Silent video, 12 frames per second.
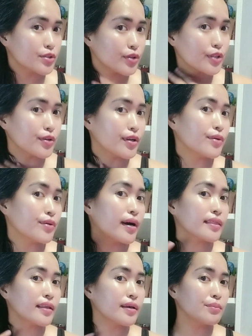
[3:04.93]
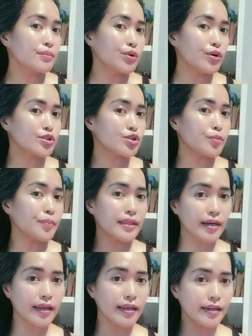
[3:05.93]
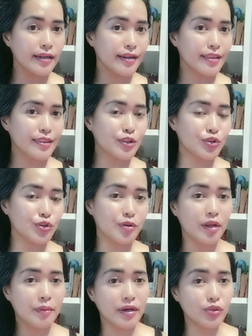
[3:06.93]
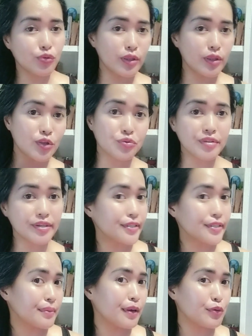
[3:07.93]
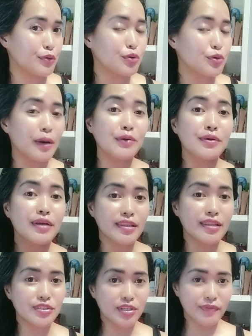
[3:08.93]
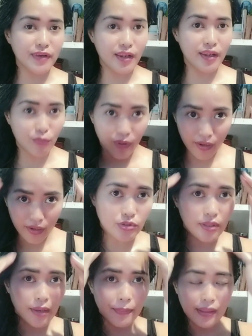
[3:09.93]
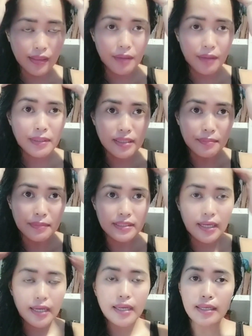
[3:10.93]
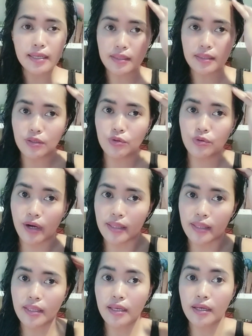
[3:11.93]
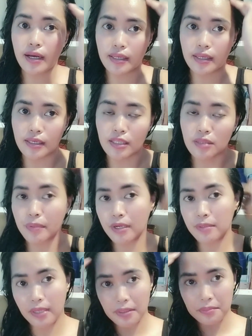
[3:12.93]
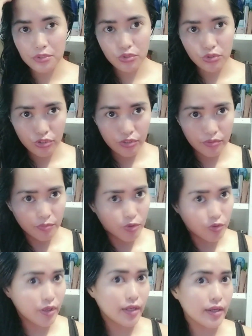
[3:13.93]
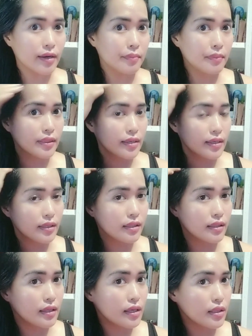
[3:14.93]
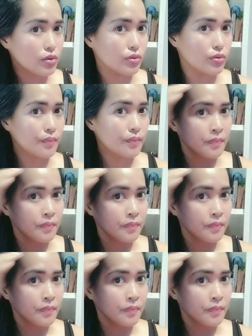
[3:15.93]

So, ito na yung ating buhok. So, patagalin lang natin to na mga 20 to 30 minuto bago natin siya banlawan. So, dapat imasamasahin natin yung ating anit para ma-absorb yung ginagamit natin dito.